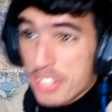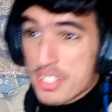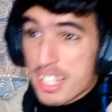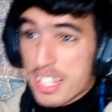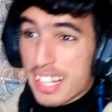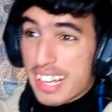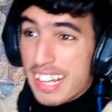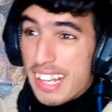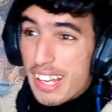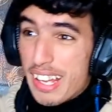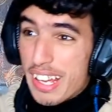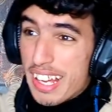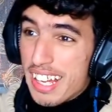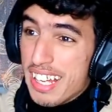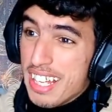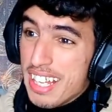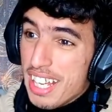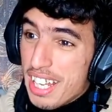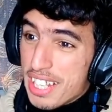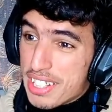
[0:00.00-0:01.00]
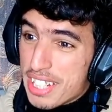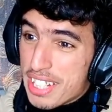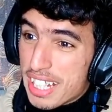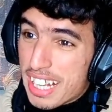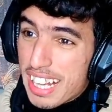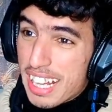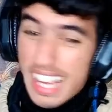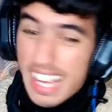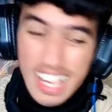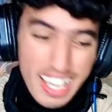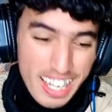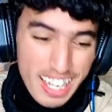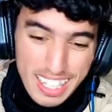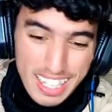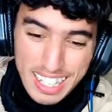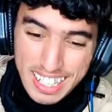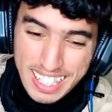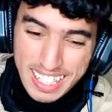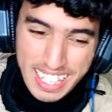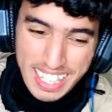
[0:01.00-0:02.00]
جات لا جات
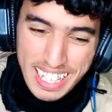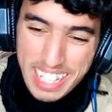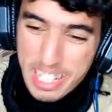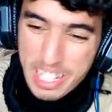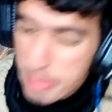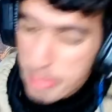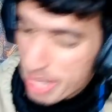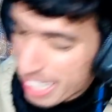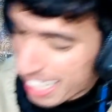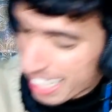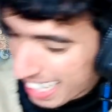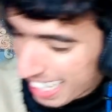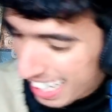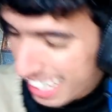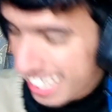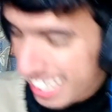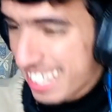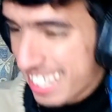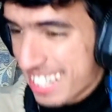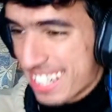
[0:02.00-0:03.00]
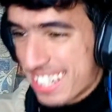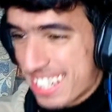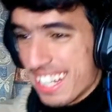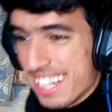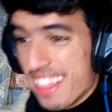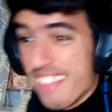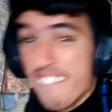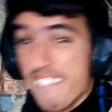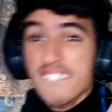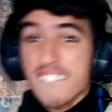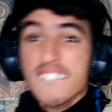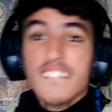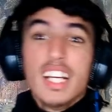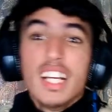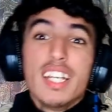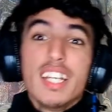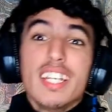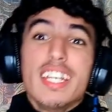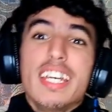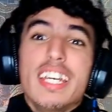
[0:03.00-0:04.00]
العائله الكريمه كاع
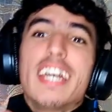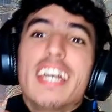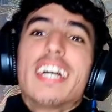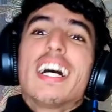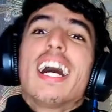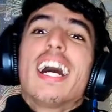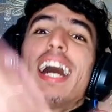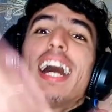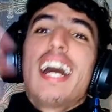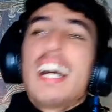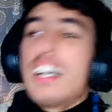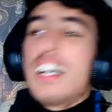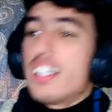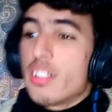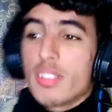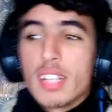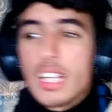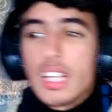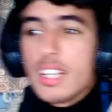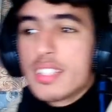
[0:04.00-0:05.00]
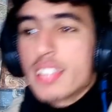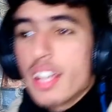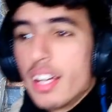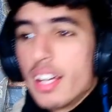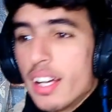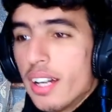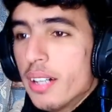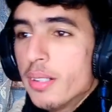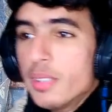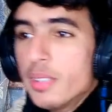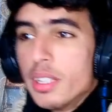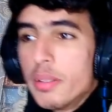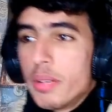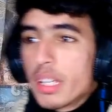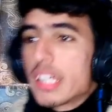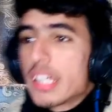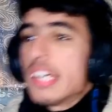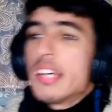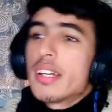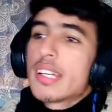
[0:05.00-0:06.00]
يا والله تا
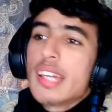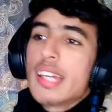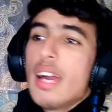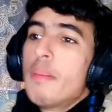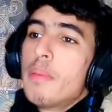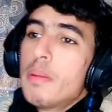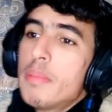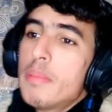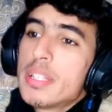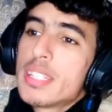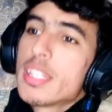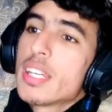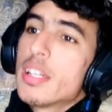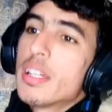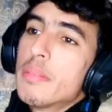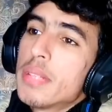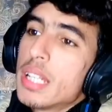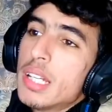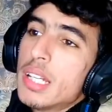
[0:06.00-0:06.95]
كعبه ماشي